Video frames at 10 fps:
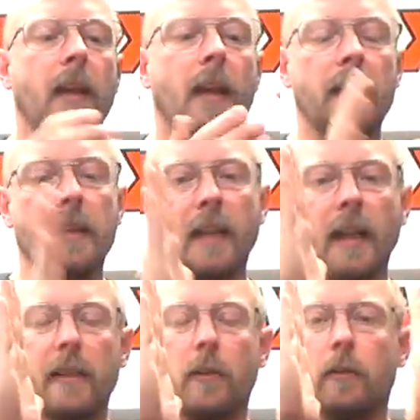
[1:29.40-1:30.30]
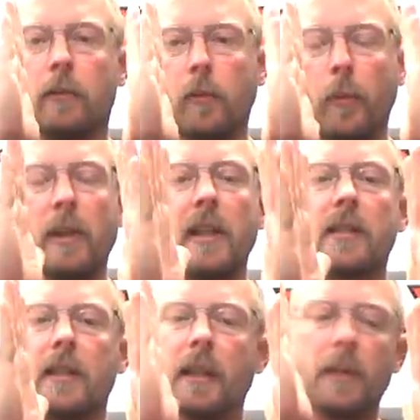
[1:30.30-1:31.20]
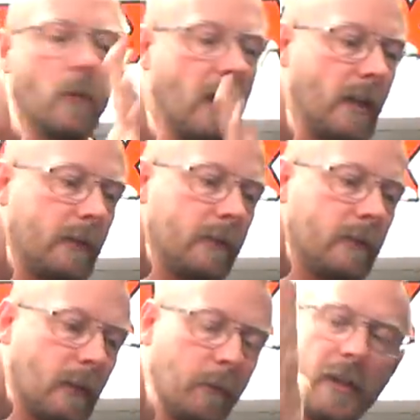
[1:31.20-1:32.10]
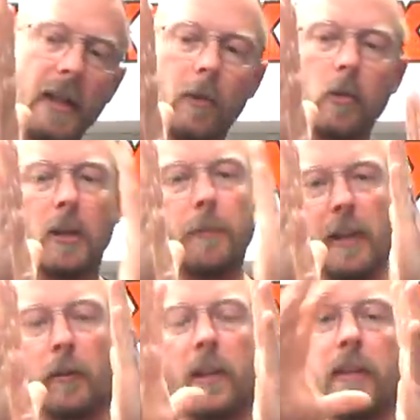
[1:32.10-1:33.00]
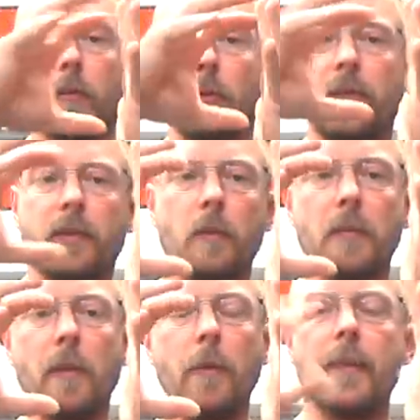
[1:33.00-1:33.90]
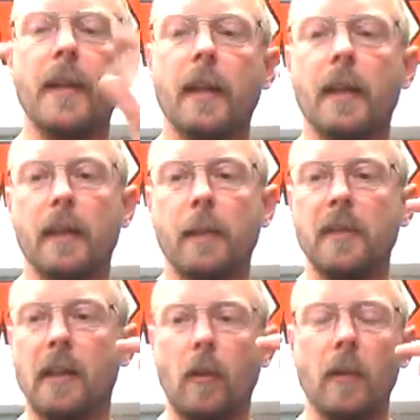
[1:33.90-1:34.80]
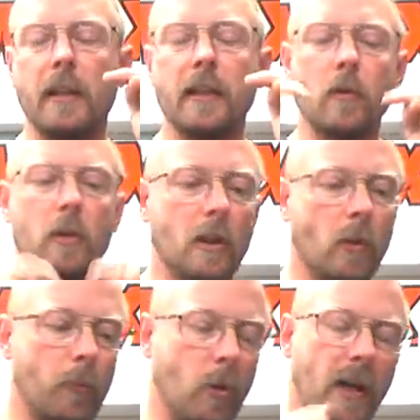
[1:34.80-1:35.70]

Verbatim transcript: intégrés dans le bulkhead, c'est-à-dire tu as un pied à gauche, un pied à droite, ton diff qui est au milieu. Il y a une petite languette à gauche, à droite pour